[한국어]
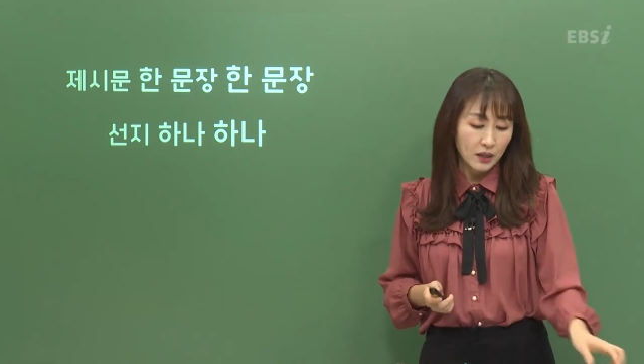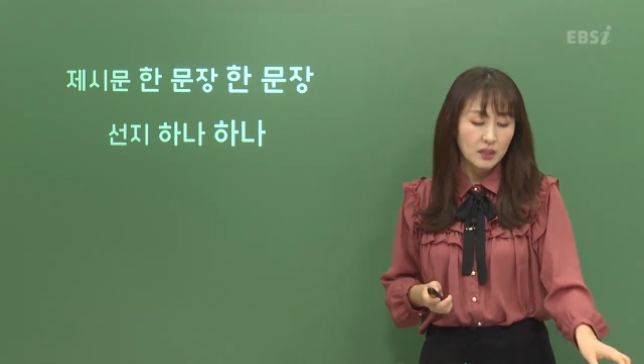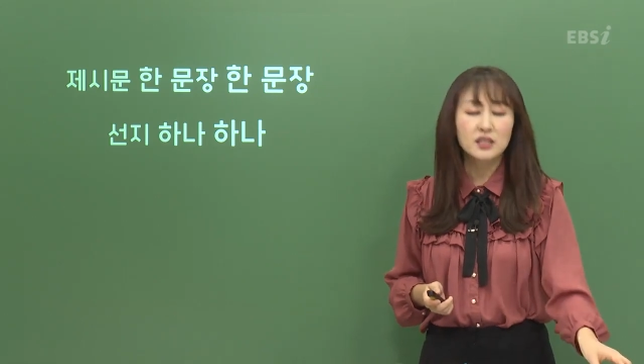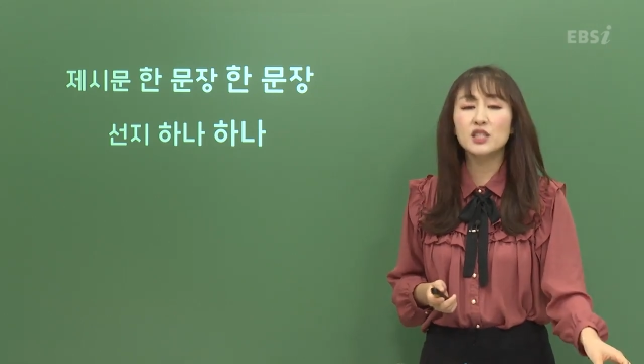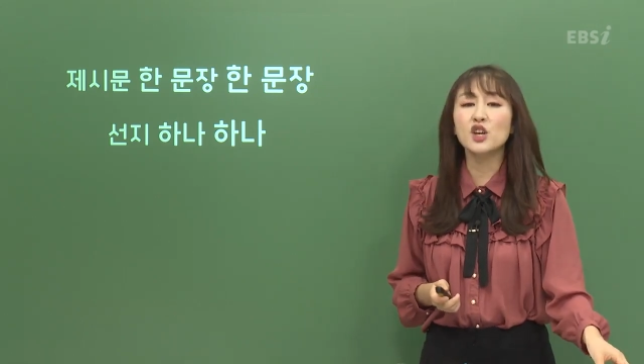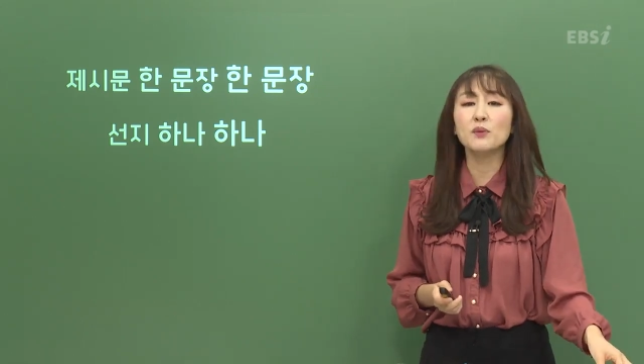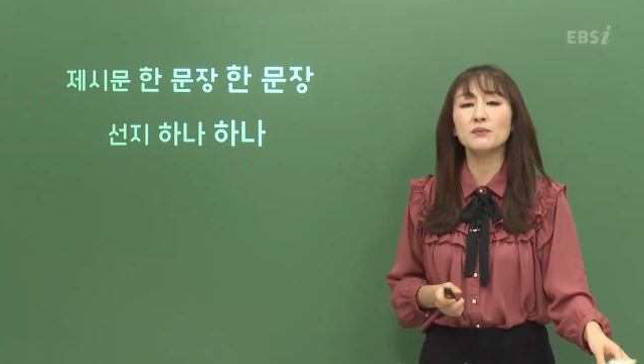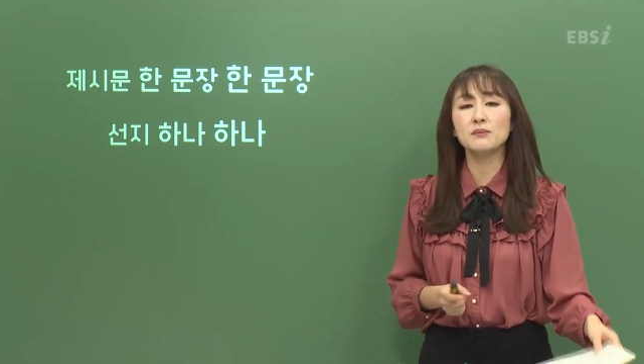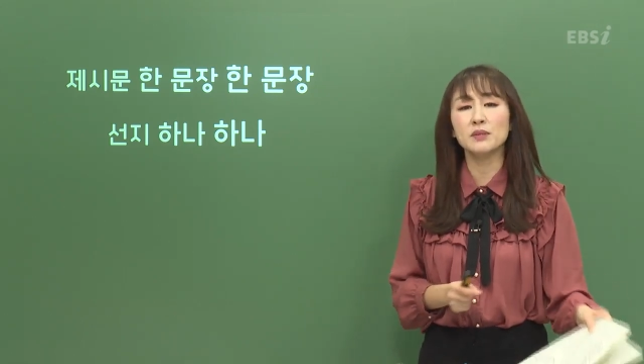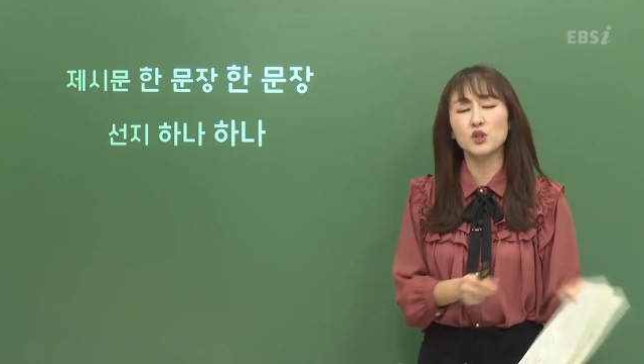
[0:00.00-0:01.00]
이
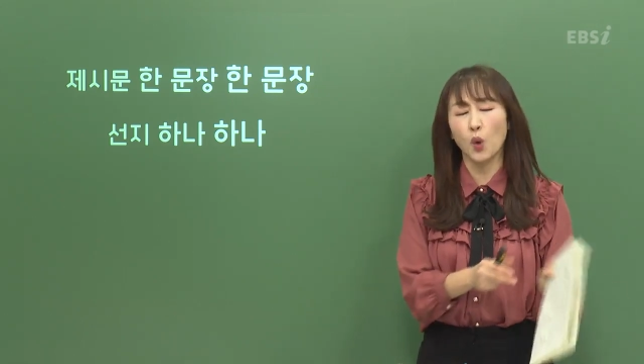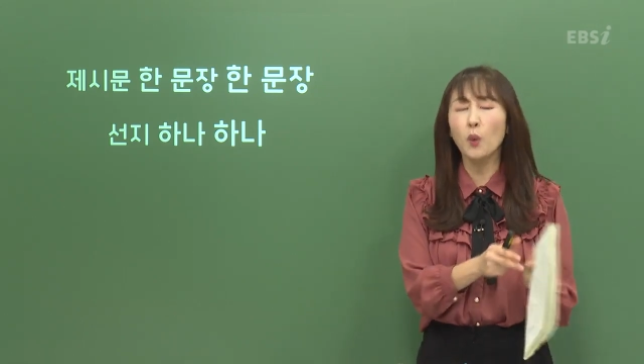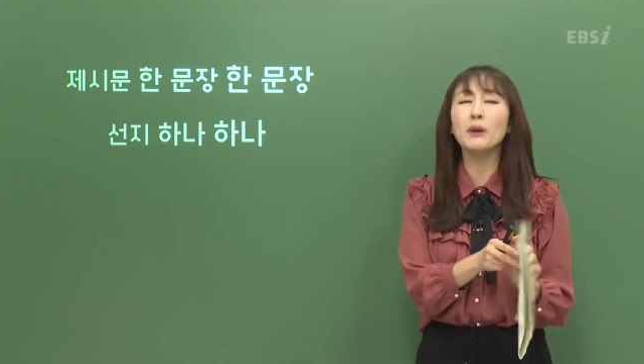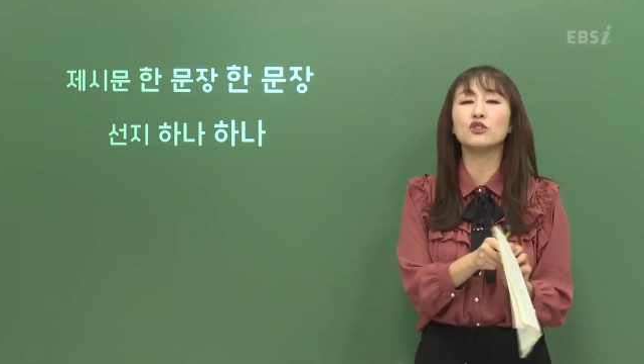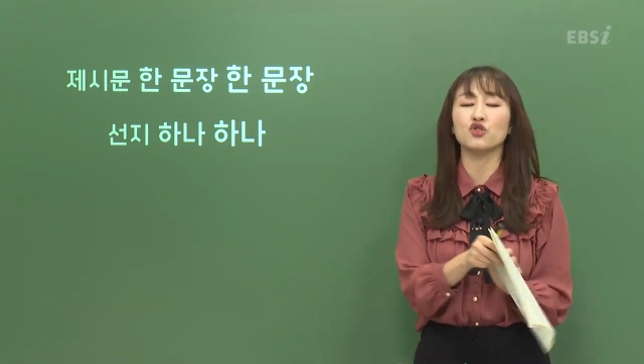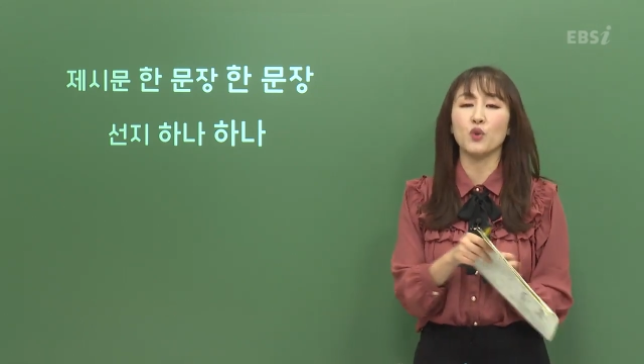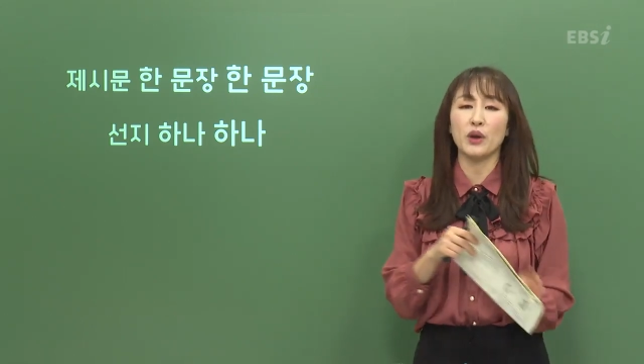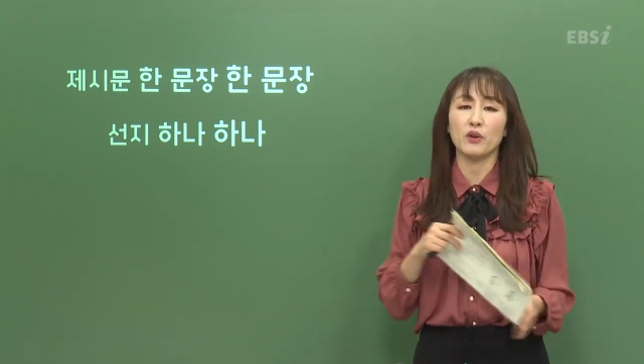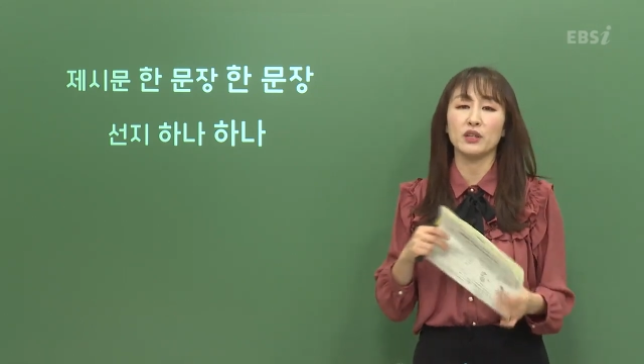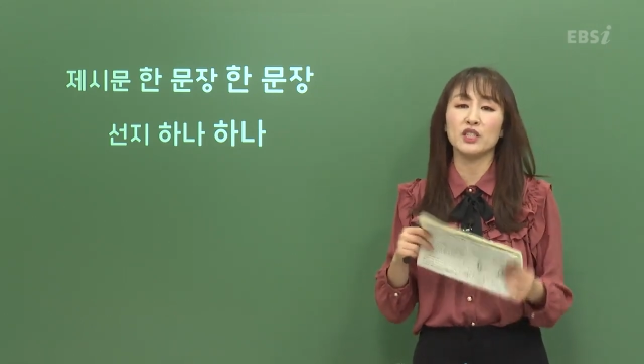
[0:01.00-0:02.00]
시험이 정말
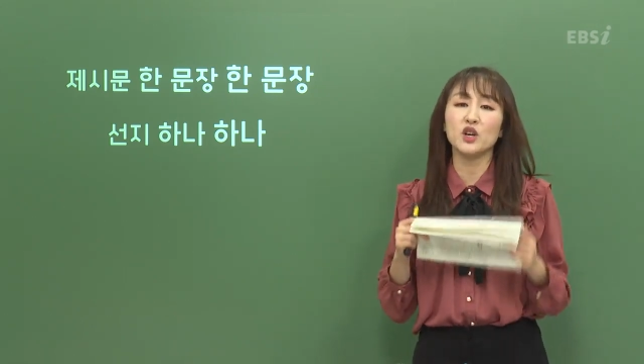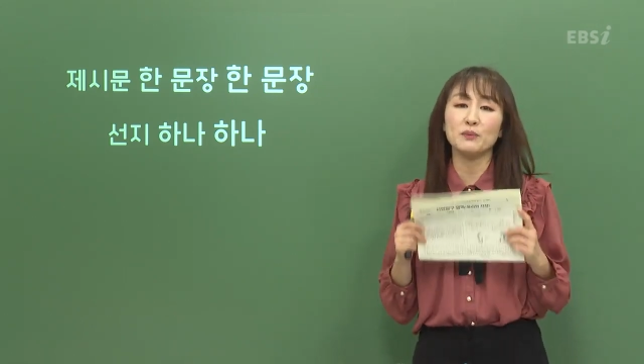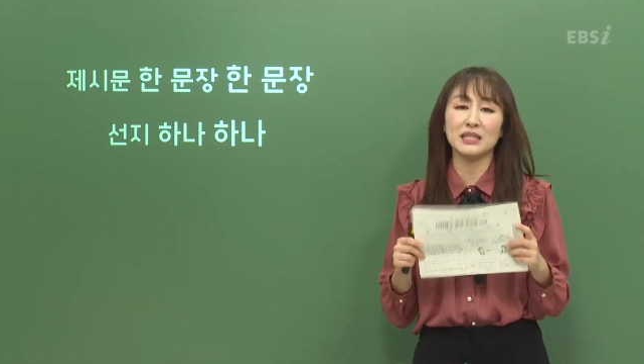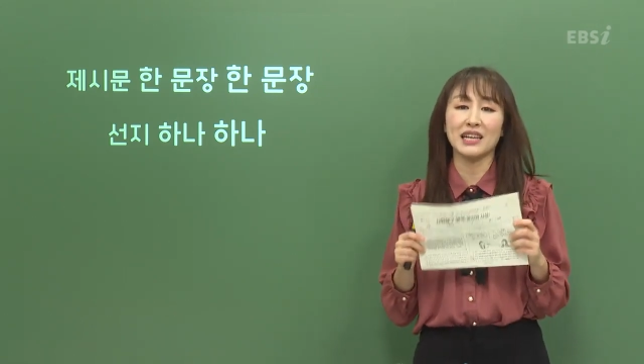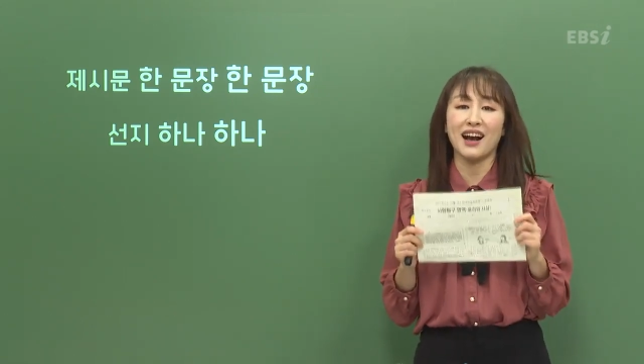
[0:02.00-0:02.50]
중요해요. 이 시험지가